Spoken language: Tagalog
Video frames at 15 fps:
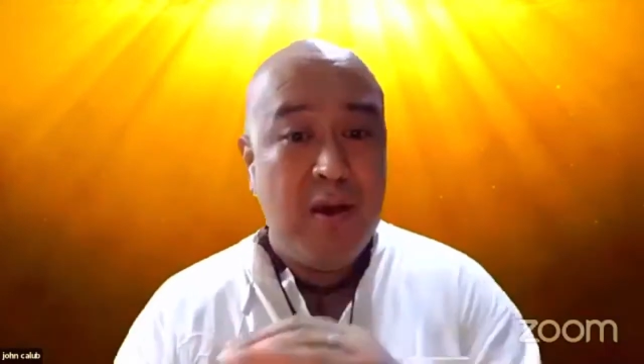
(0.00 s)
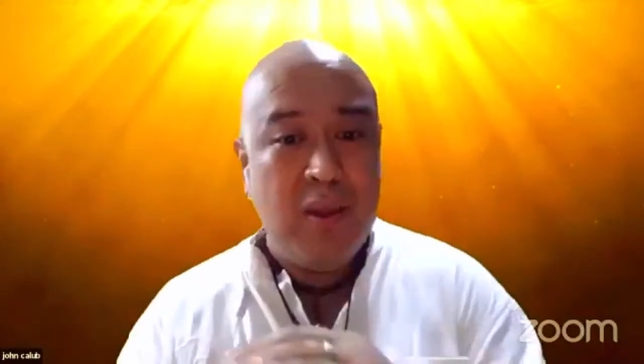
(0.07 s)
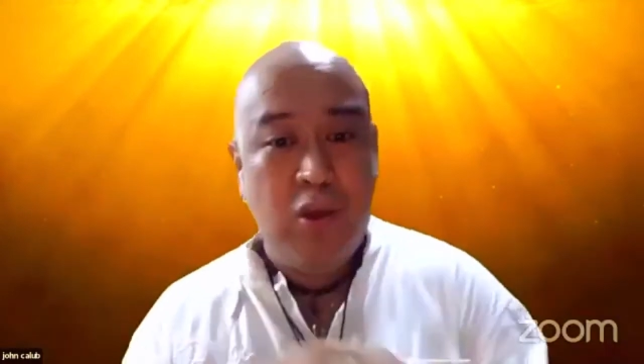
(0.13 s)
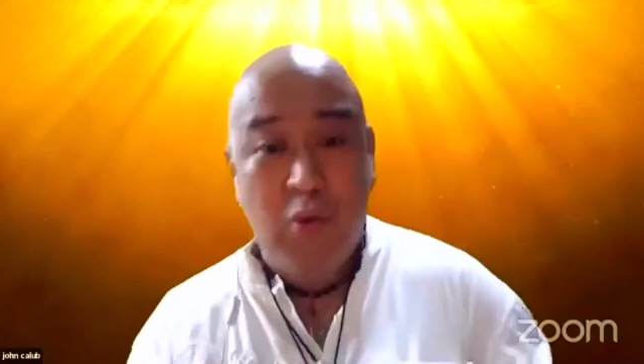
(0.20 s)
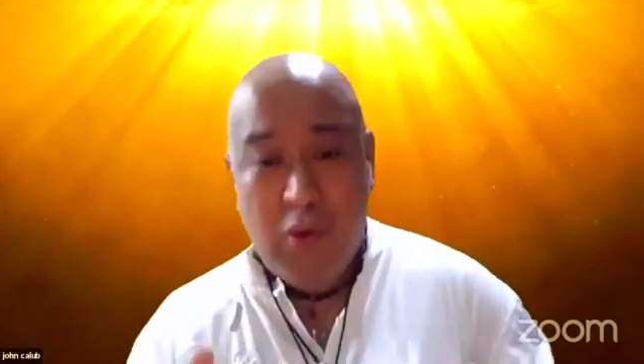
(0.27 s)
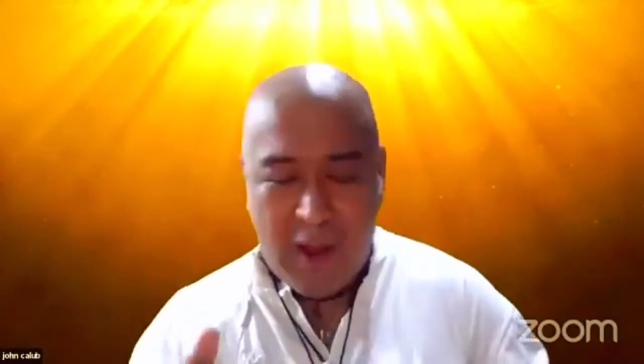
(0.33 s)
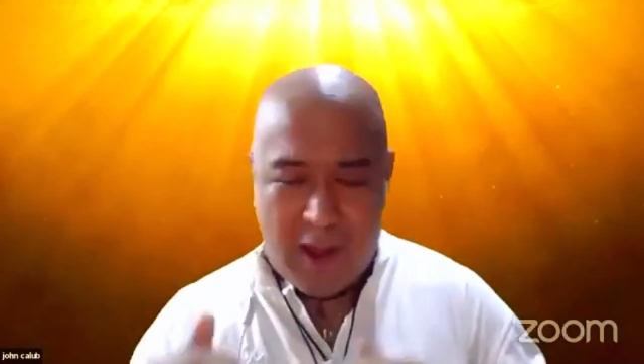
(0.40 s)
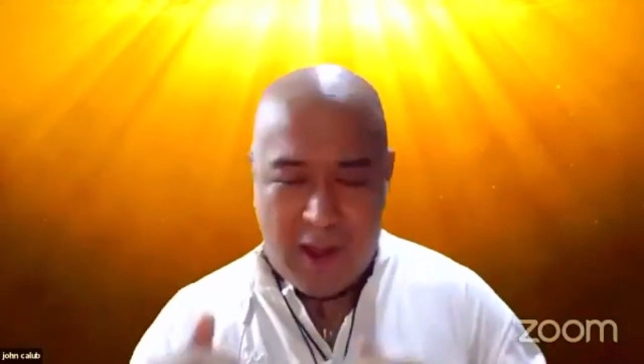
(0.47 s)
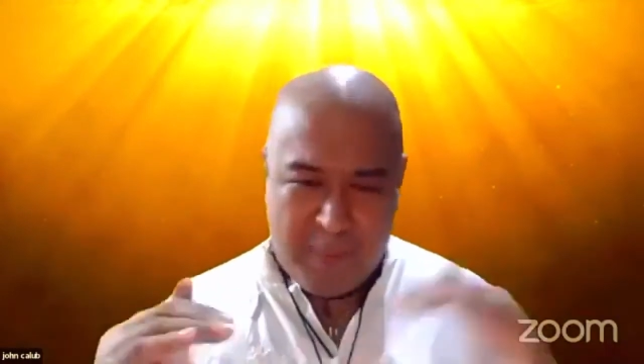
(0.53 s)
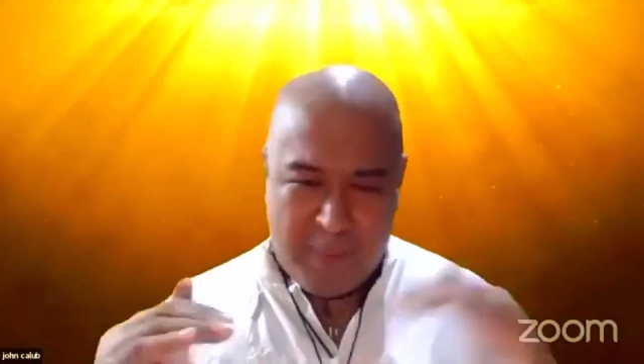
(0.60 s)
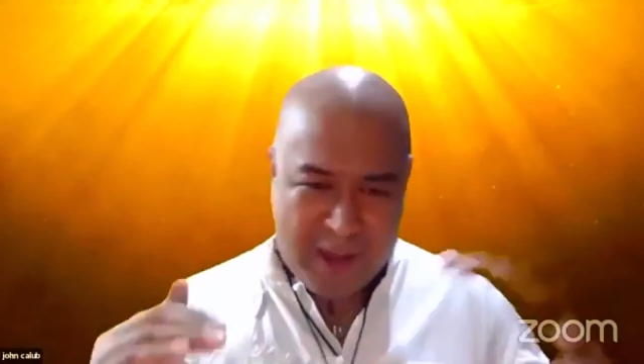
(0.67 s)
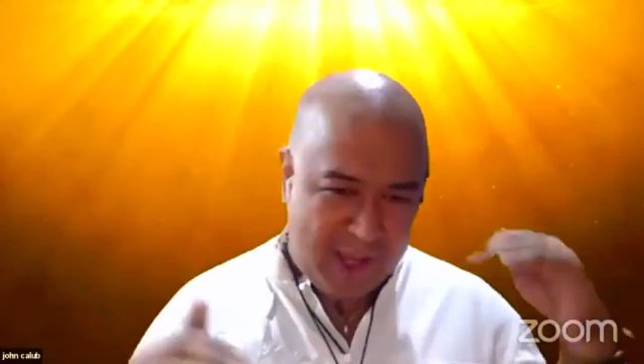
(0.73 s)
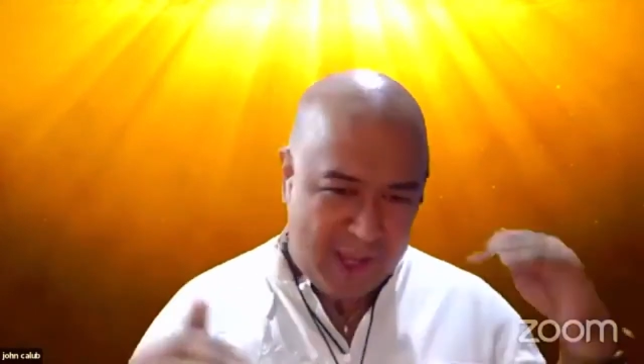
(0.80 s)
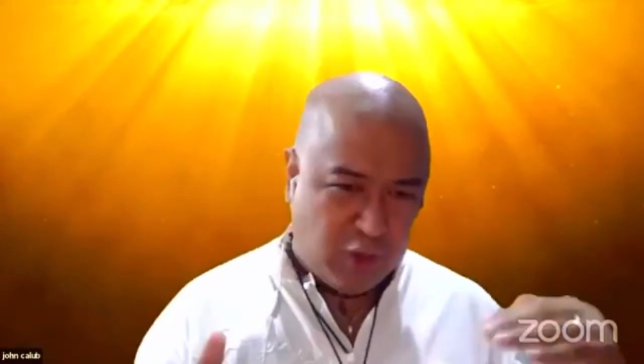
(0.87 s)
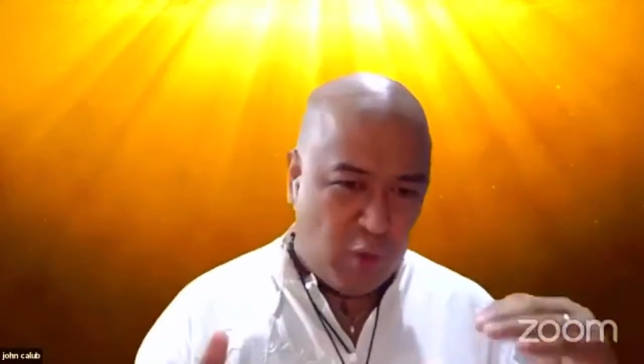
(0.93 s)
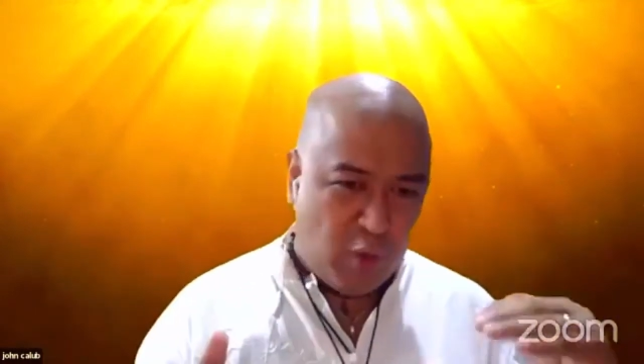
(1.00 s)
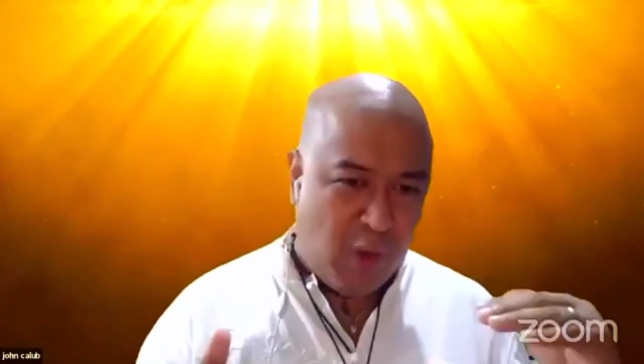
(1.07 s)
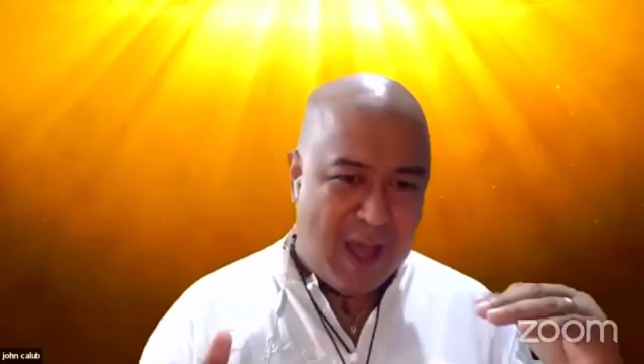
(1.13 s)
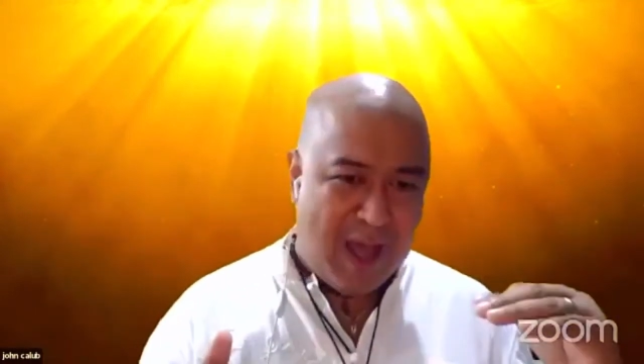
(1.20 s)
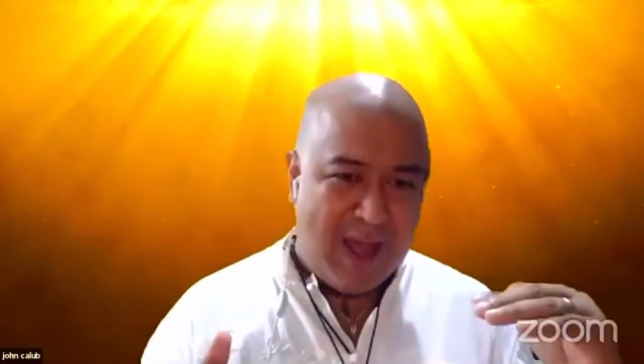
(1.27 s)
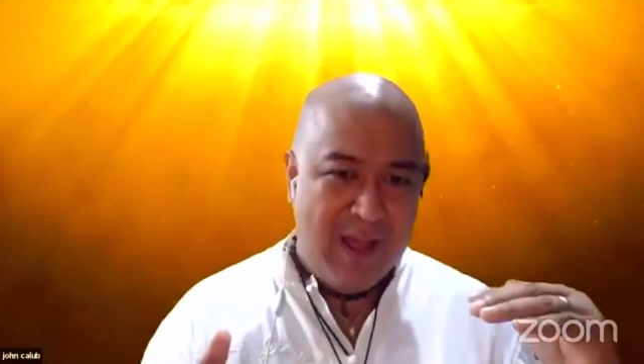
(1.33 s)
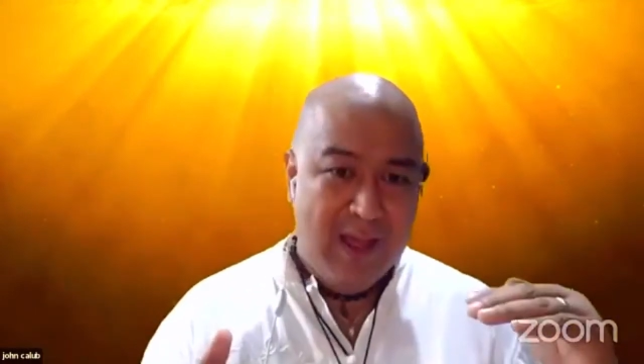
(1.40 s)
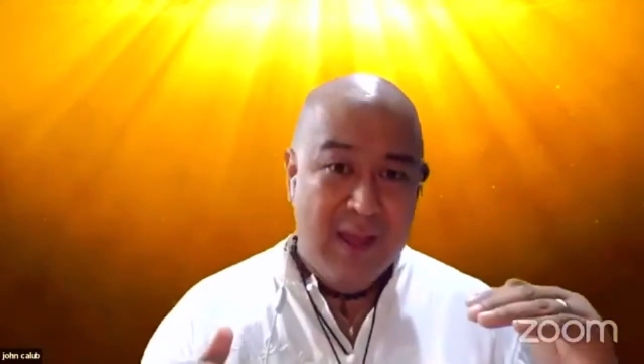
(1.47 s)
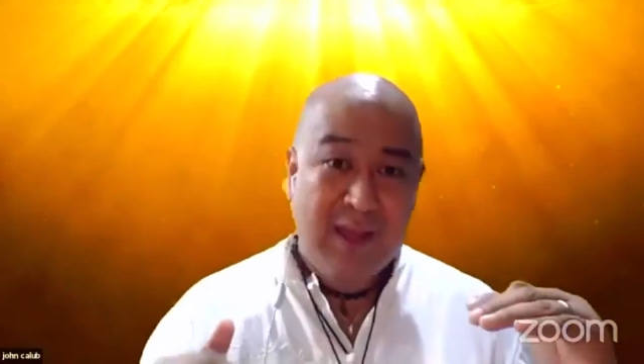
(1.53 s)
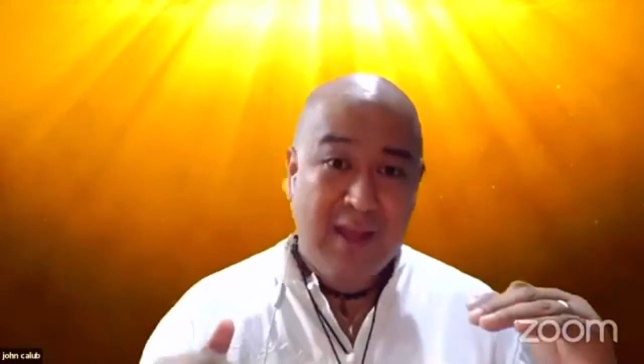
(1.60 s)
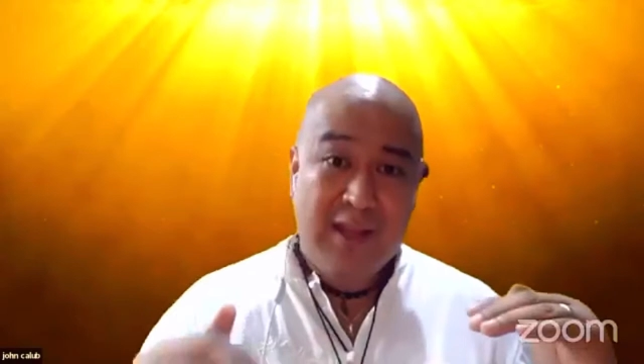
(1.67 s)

yung uh, parang ito ka,